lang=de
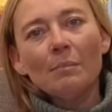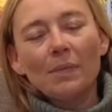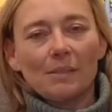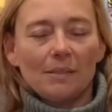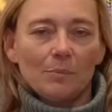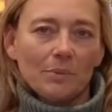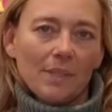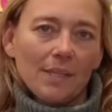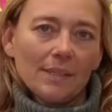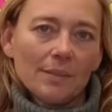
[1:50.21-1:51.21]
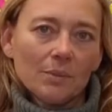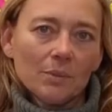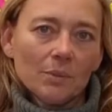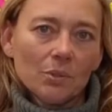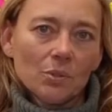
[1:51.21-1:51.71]
Plastikprojekt auch
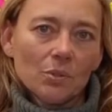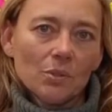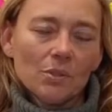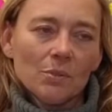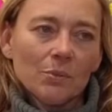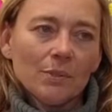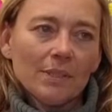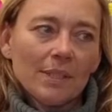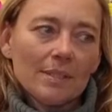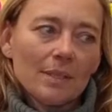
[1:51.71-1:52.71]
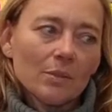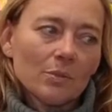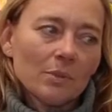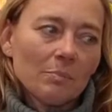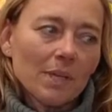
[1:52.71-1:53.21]
unterstützen und jetzt auch
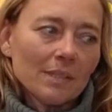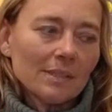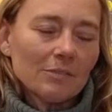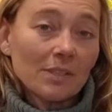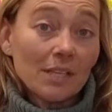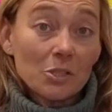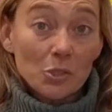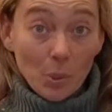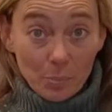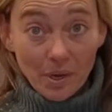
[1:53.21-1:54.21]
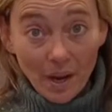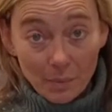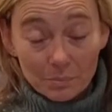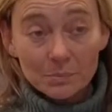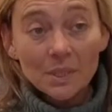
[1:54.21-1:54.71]
so einen plastikfreien Shop
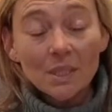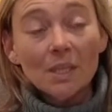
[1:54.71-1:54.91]
haben.